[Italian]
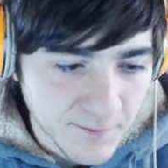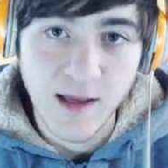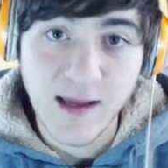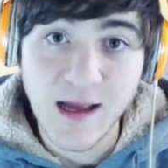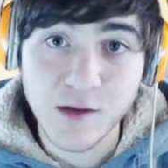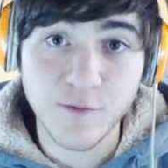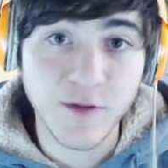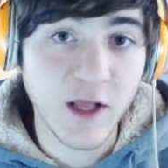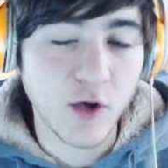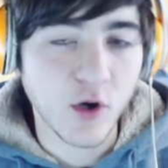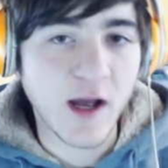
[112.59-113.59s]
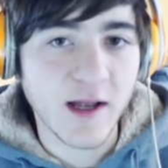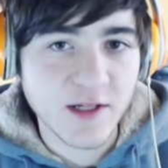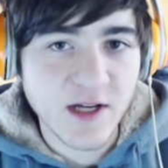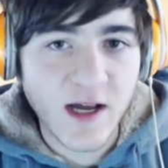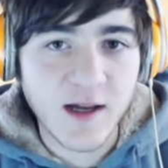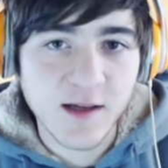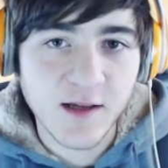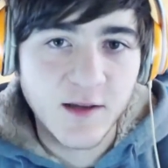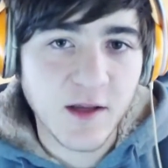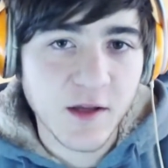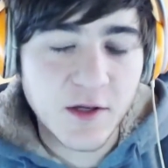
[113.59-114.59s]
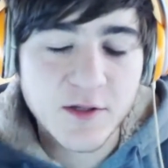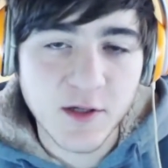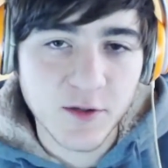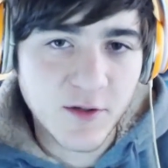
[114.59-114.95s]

In caso vi dico anche già eh, in descrizione